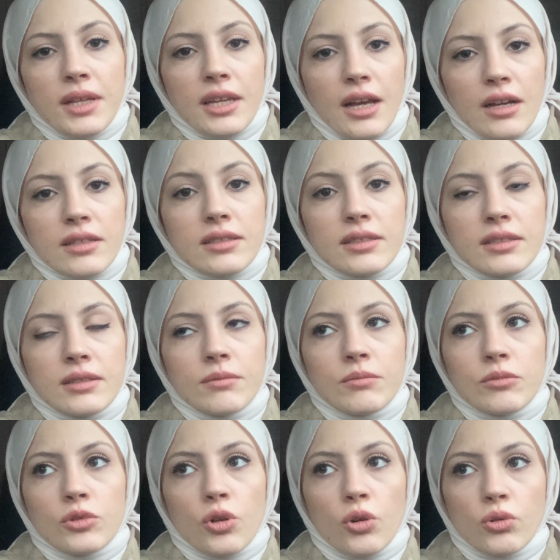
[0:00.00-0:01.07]

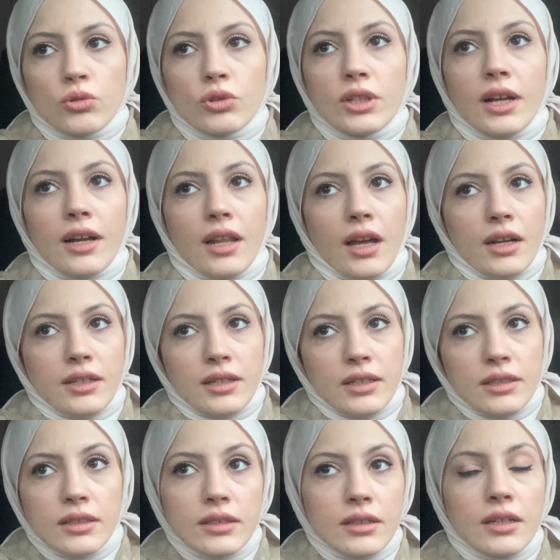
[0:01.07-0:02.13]
yazdığım konuyla
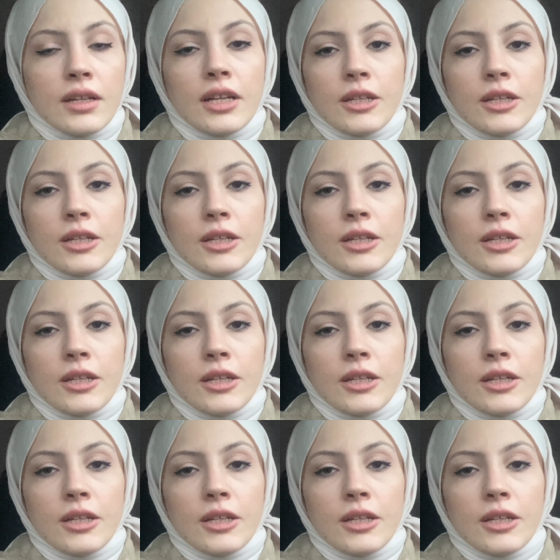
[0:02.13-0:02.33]
alakalı